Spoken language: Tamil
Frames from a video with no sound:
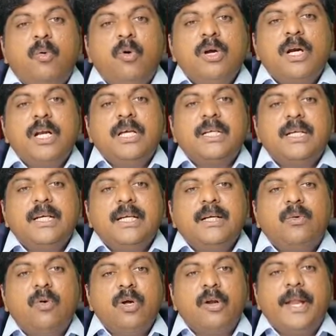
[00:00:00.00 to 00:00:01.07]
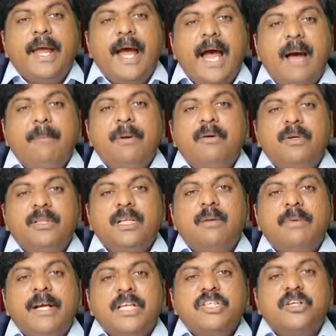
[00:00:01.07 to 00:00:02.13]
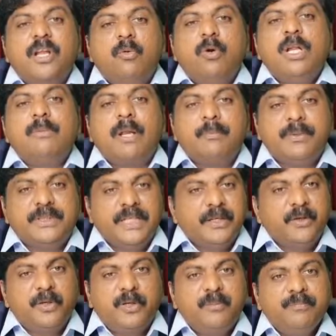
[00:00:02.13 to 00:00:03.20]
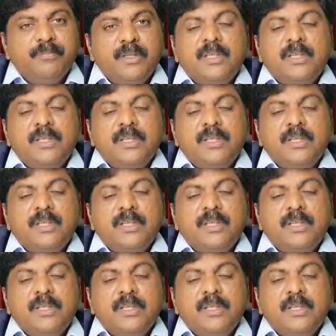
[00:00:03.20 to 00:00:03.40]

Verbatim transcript: உங்களுக்கு உங்களுடைய ஆப்பில் வந்து நம்ம என்ன செய்யணும் ஒளிபரப்பு செய்கிறோம்